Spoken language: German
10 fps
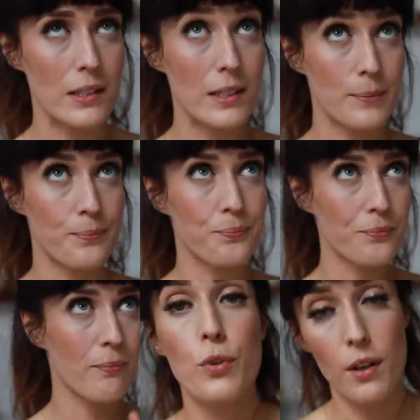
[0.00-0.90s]
Das ist
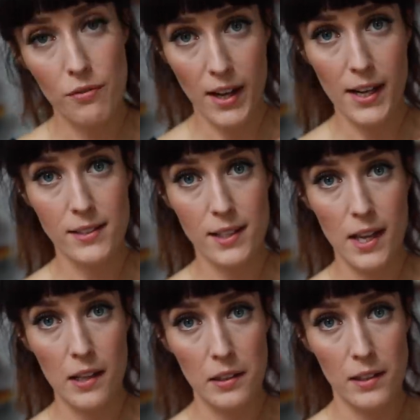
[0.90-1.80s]
für den Fall, dass ihr
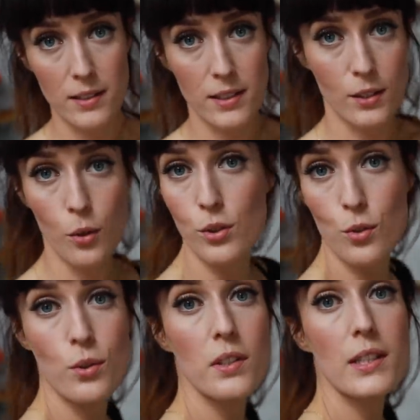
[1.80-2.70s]
dachtet, dass diese große
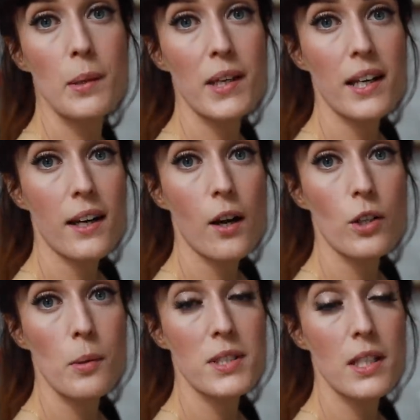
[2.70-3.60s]
Tüte hinter mir
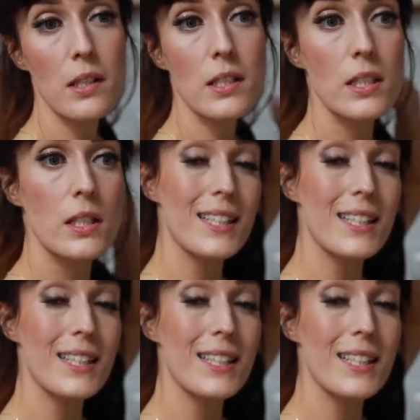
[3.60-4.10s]
Kakaonips sind.